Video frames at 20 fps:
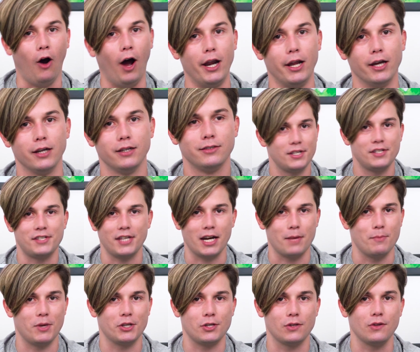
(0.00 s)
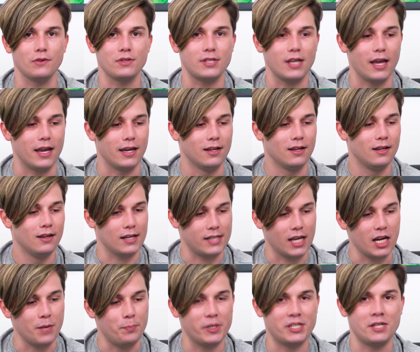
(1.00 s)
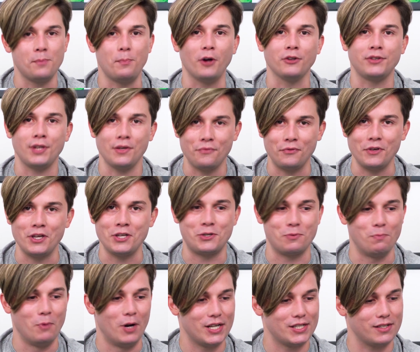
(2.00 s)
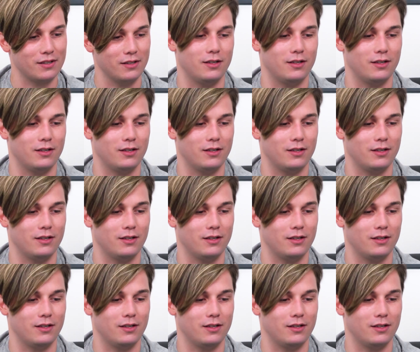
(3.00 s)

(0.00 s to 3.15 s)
Olha, sinceramente eu não sei. A série principal tem 20, mas...